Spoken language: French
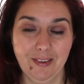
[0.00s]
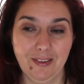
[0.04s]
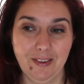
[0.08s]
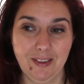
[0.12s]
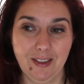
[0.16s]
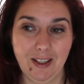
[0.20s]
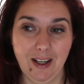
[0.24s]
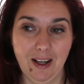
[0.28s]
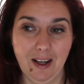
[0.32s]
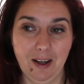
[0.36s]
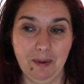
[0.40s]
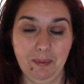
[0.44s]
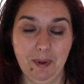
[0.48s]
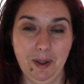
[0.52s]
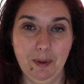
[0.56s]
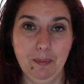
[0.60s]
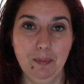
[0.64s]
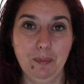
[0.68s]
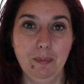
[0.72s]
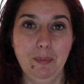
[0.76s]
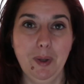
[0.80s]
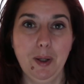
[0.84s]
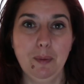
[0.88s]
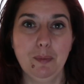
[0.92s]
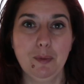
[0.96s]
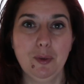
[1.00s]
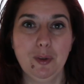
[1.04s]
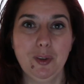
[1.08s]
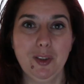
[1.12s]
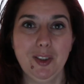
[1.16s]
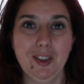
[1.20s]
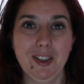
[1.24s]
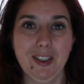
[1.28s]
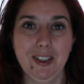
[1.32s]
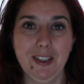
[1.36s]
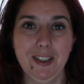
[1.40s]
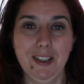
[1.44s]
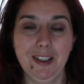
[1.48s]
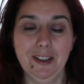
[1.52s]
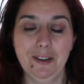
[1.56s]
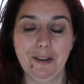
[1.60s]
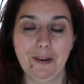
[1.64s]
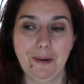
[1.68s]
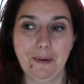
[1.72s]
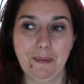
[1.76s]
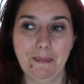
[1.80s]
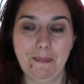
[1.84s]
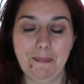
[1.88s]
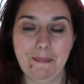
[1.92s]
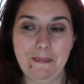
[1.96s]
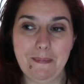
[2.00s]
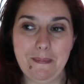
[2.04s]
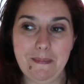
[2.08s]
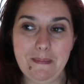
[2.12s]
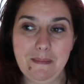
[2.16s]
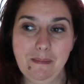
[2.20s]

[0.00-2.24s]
Ça ramène même aussi... Euh,